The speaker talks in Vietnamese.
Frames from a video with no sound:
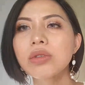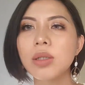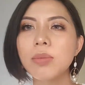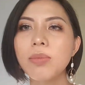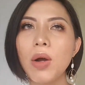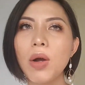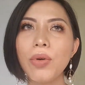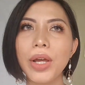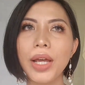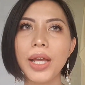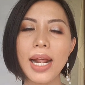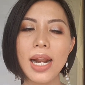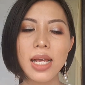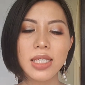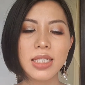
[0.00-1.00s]
những màu này
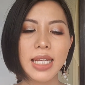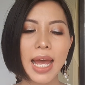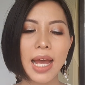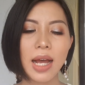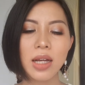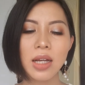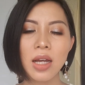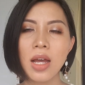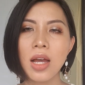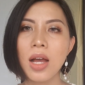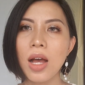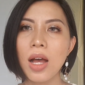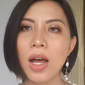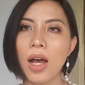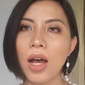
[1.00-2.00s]
khá là sáng
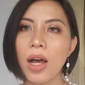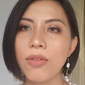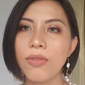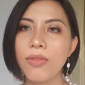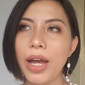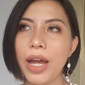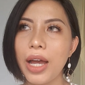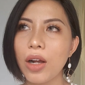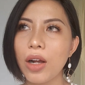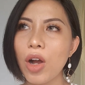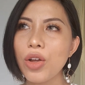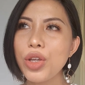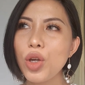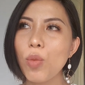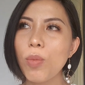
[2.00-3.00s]
và có
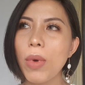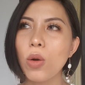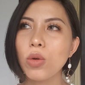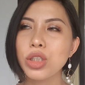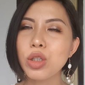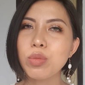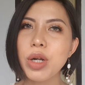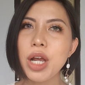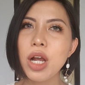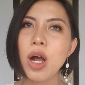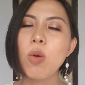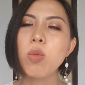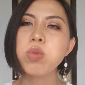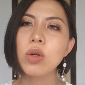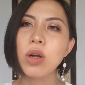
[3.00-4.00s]
nhiều màu trong đây
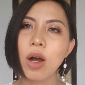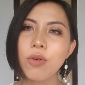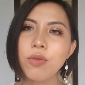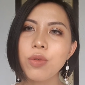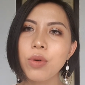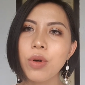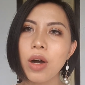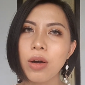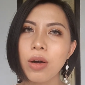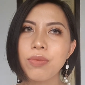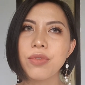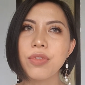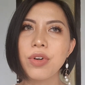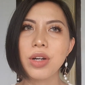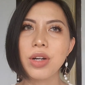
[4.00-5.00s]
không có phù hợp
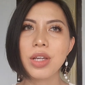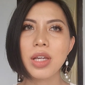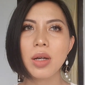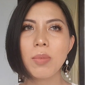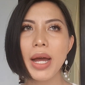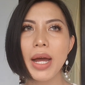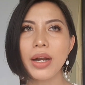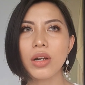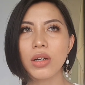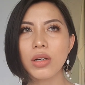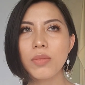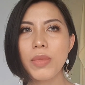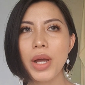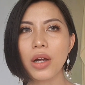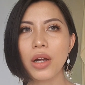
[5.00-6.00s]
với những bạn nữ
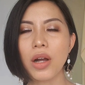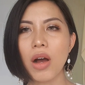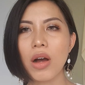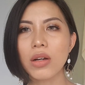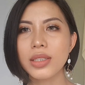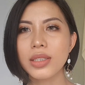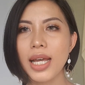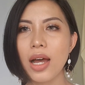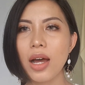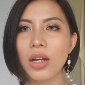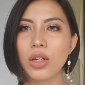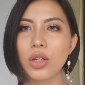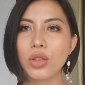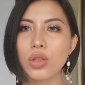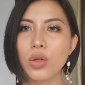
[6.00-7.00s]
mà có da
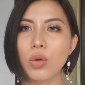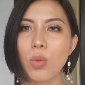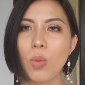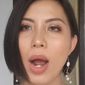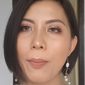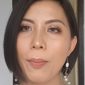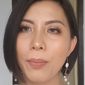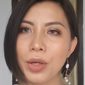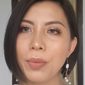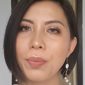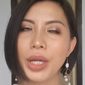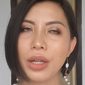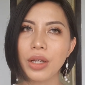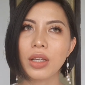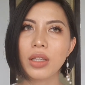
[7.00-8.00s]
undertone warm như
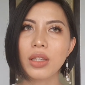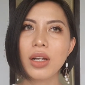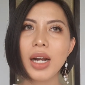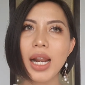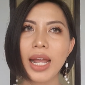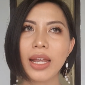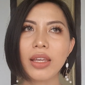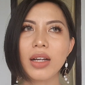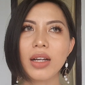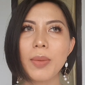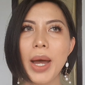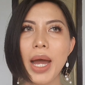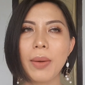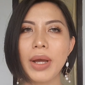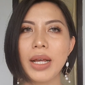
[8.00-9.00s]
mình tức là những cái
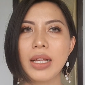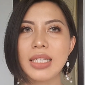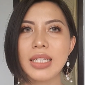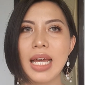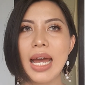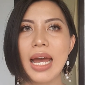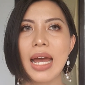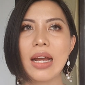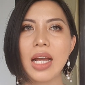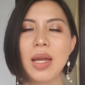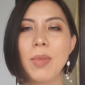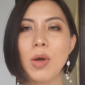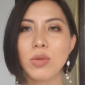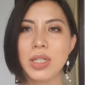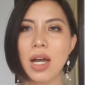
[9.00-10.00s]
bạn mà da cái
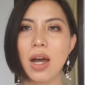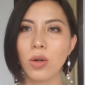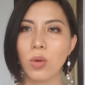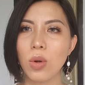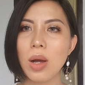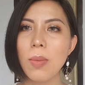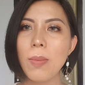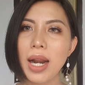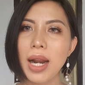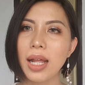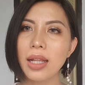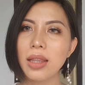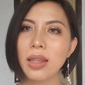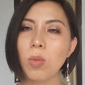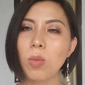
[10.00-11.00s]
màu da ẩn của các bạn
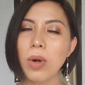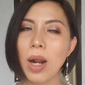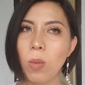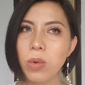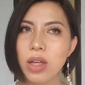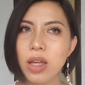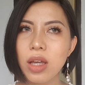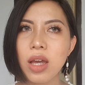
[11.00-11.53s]
là tông nóng ấy